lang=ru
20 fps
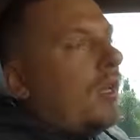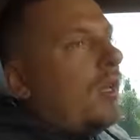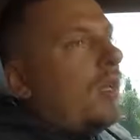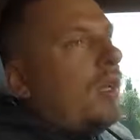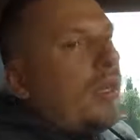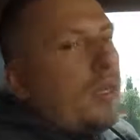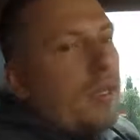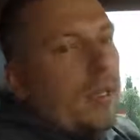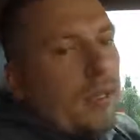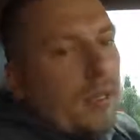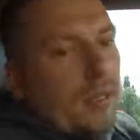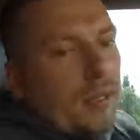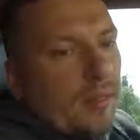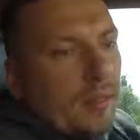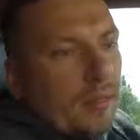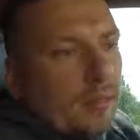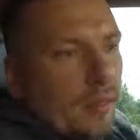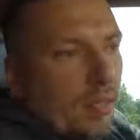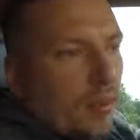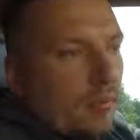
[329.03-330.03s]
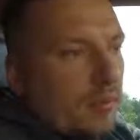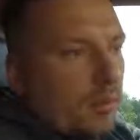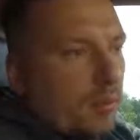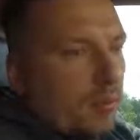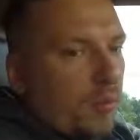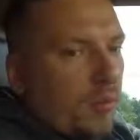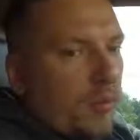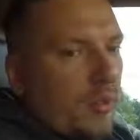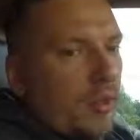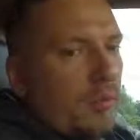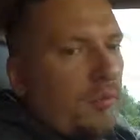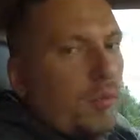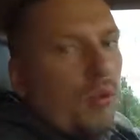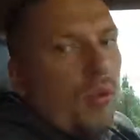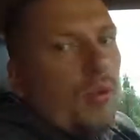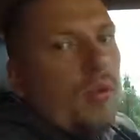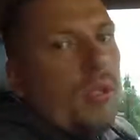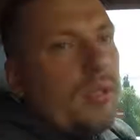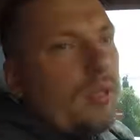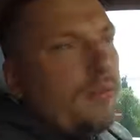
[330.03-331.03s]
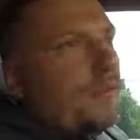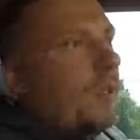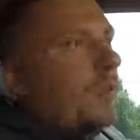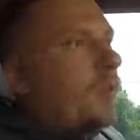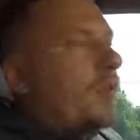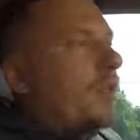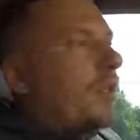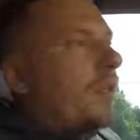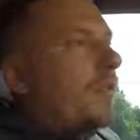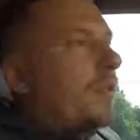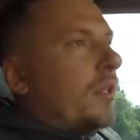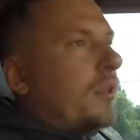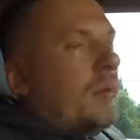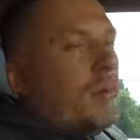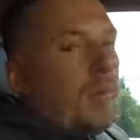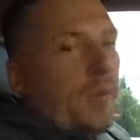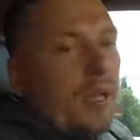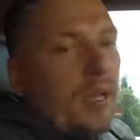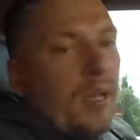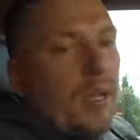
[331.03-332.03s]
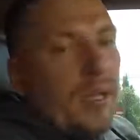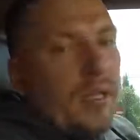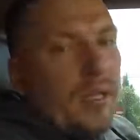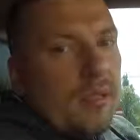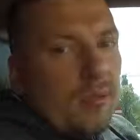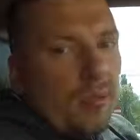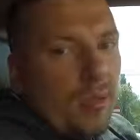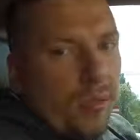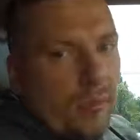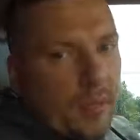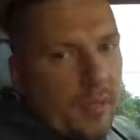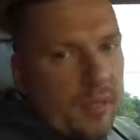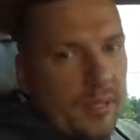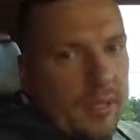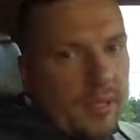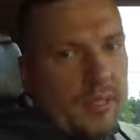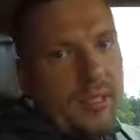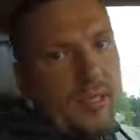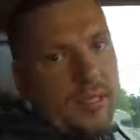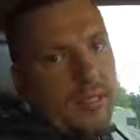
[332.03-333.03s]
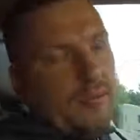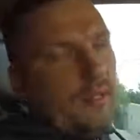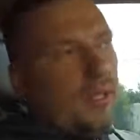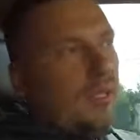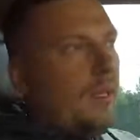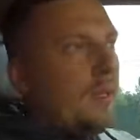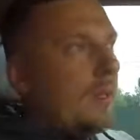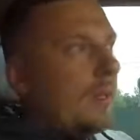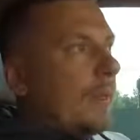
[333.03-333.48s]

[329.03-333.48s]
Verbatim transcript: э, там, допустим, год выпуска автомобиля и стоимость, естественно.